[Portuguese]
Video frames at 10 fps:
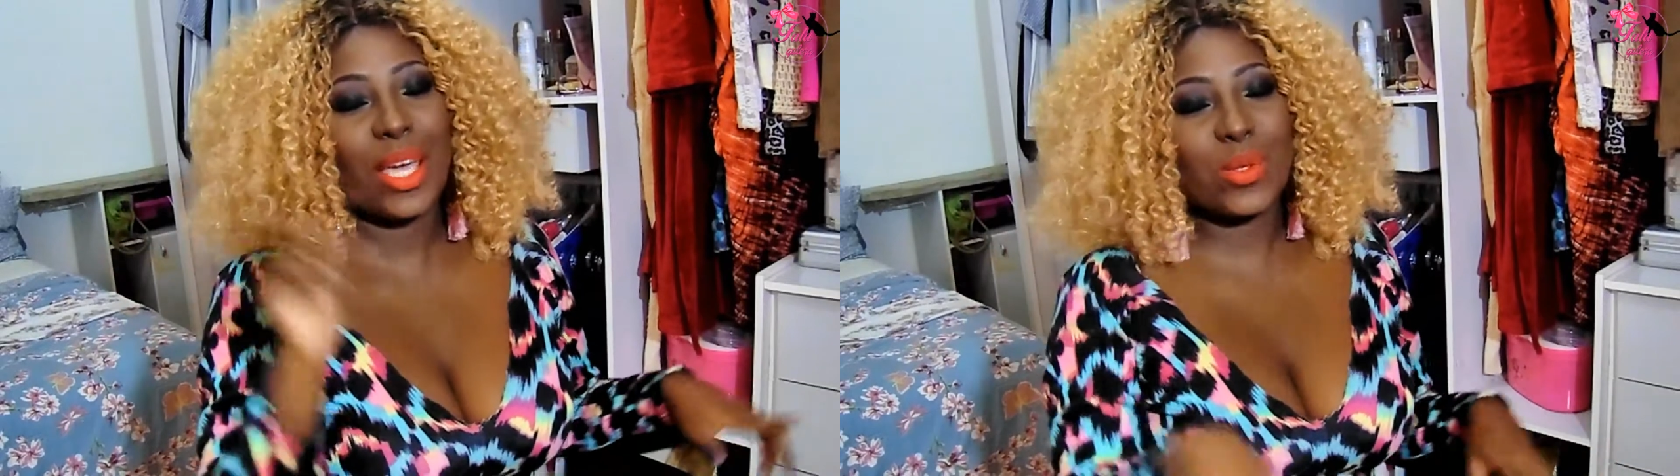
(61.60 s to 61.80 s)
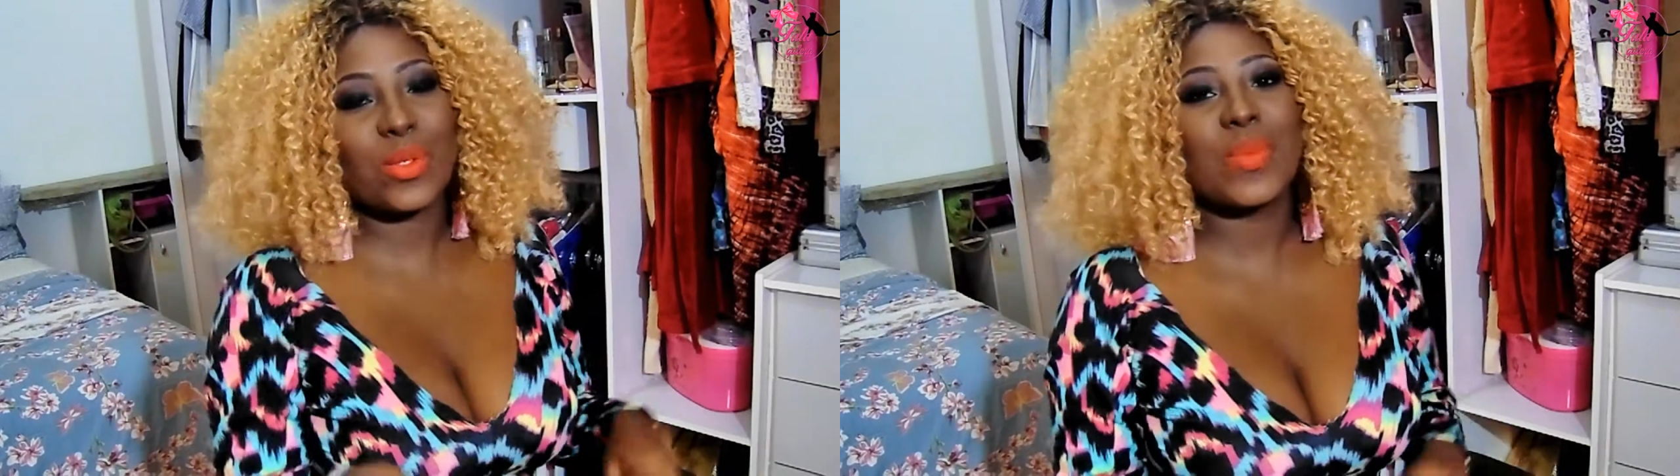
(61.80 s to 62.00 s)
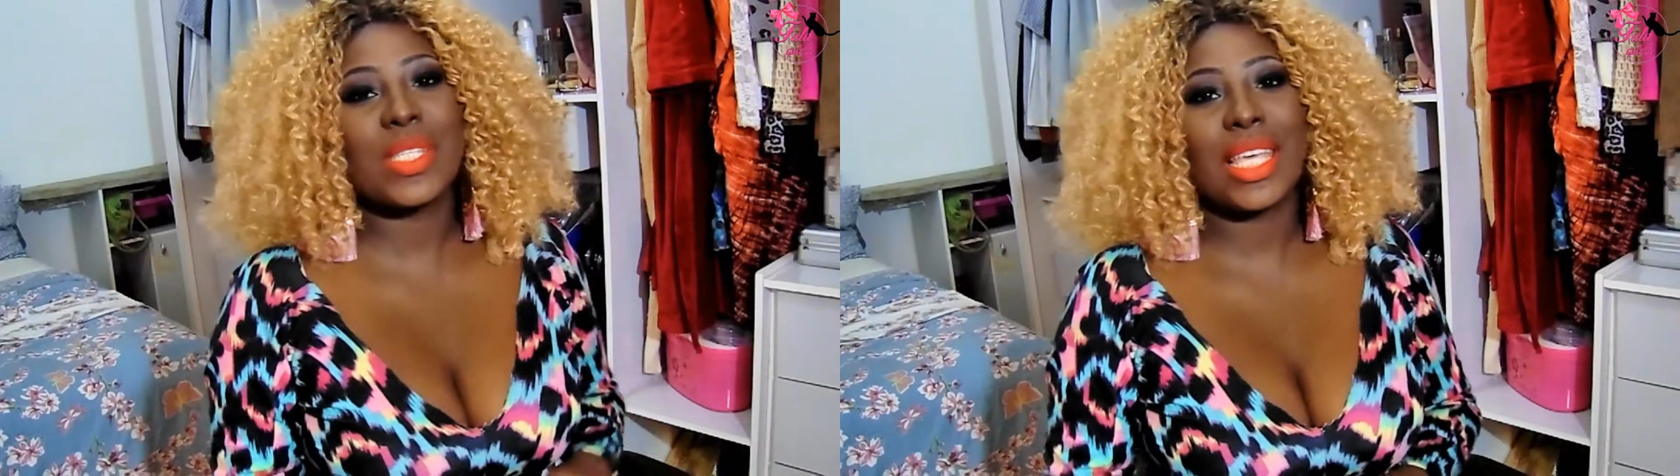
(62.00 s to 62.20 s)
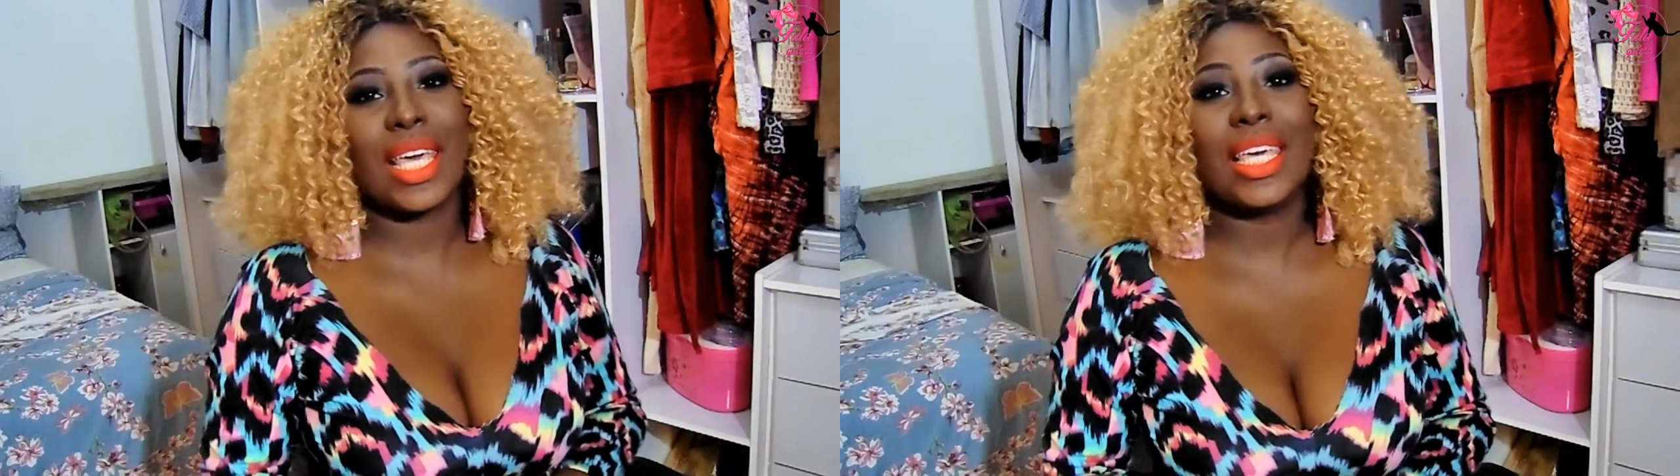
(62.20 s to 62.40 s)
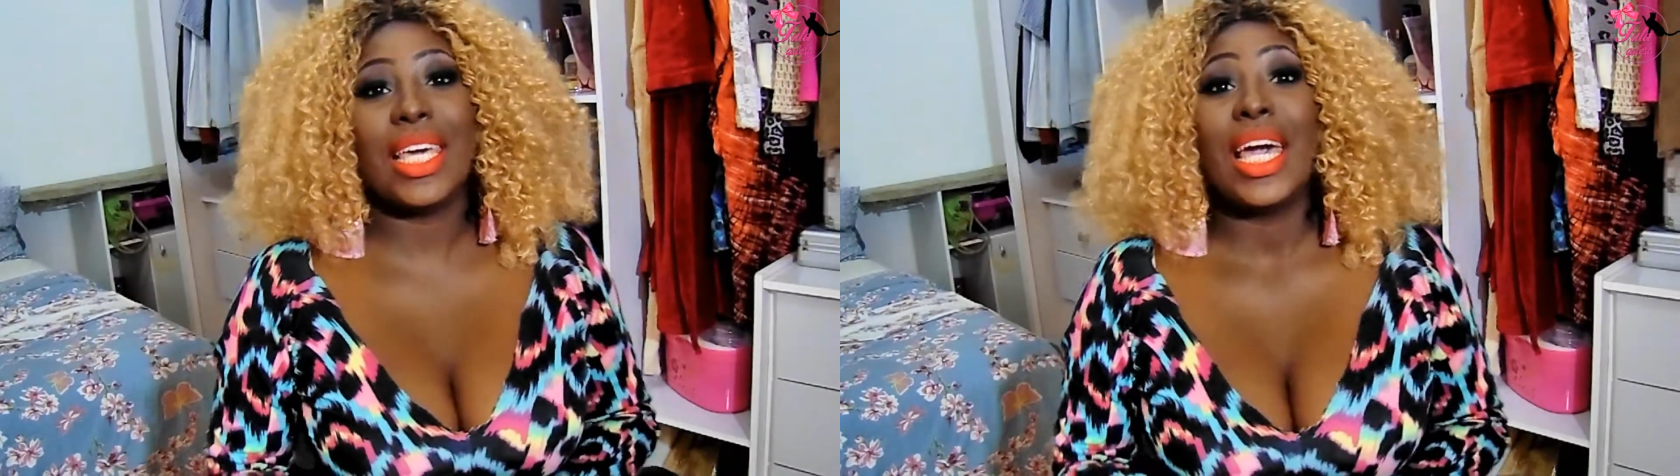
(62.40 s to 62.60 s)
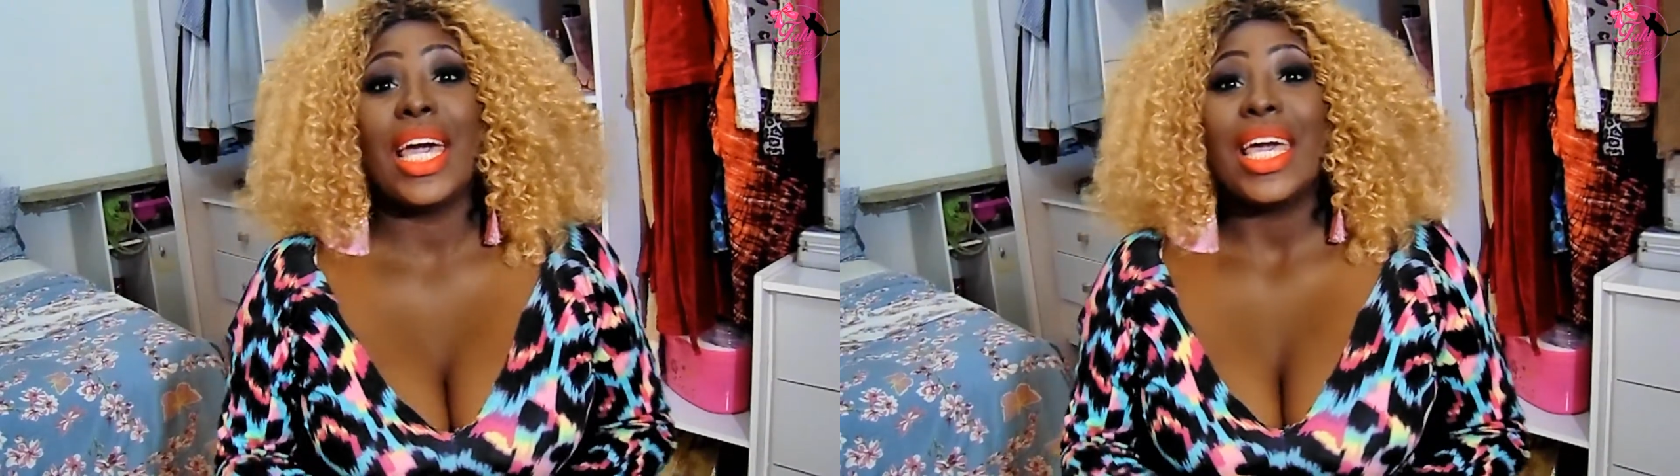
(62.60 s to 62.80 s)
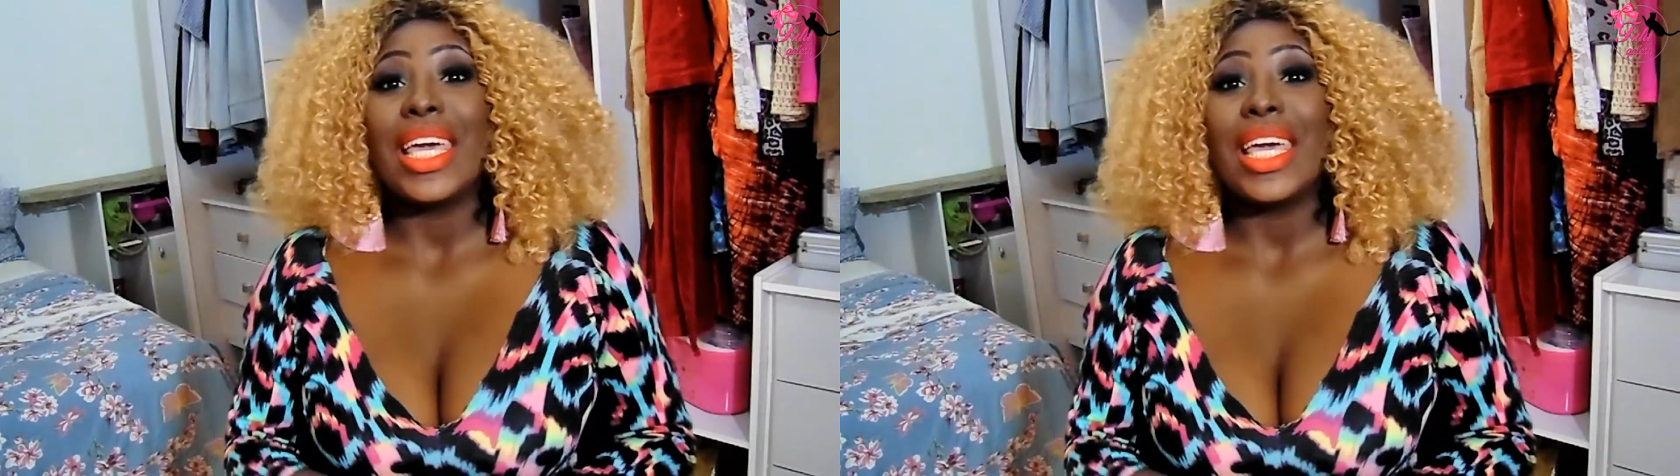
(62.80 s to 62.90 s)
da Ei Customizei.